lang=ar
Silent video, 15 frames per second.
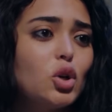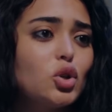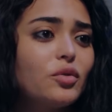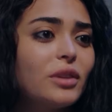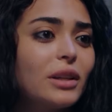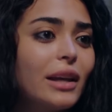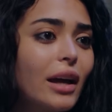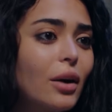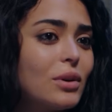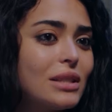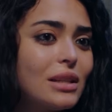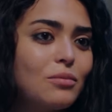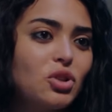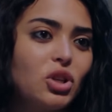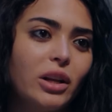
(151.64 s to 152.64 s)
شفت إن الجواز
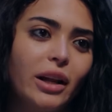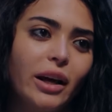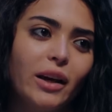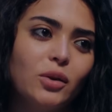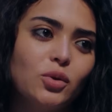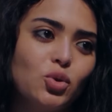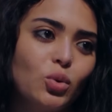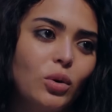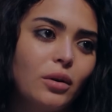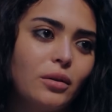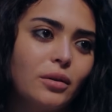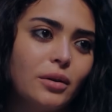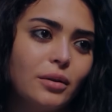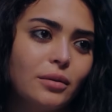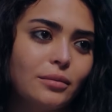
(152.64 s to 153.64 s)
ده مش للعيال
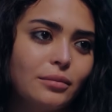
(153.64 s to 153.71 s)
الصغار